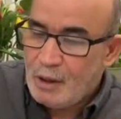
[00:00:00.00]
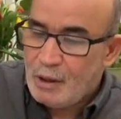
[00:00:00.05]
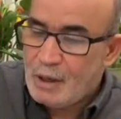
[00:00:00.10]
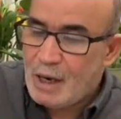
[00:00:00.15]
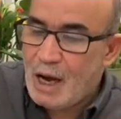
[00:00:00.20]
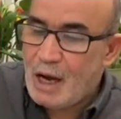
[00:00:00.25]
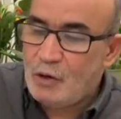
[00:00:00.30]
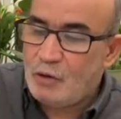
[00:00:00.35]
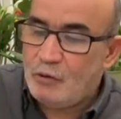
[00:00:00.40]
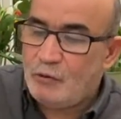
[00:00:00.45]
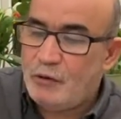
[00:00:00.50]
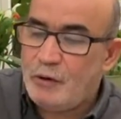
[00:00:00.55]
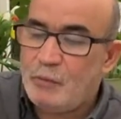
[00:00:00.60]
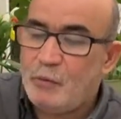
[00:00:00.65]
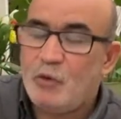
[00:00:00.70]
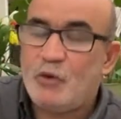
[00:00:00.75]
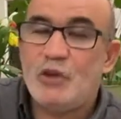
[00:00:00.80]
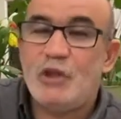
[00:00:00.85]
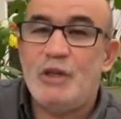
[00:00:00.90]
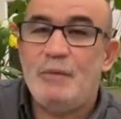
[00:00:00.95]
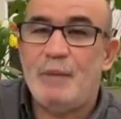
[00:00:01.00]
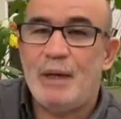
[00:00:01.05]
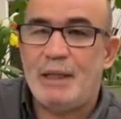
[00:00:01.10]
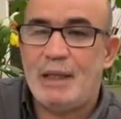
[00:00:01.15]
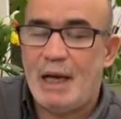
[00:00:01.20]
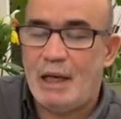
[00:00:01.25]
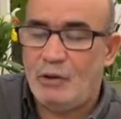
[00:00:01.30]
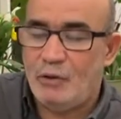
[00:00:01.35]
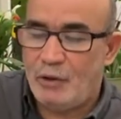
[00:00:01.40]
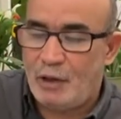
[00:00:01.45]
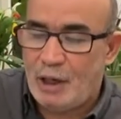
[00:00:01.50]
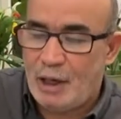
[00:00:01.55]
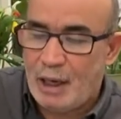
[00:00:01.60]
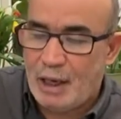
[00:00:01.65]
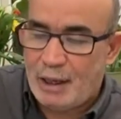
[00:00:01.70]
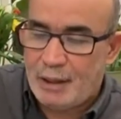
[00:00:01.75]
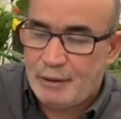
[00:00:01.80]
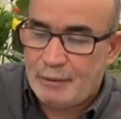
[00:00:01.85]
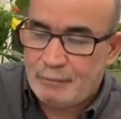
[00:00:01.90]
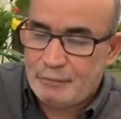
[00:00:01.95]
نحن في مصيبة تحدث
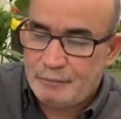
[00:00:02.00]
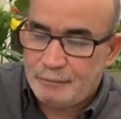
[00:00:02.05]
الآن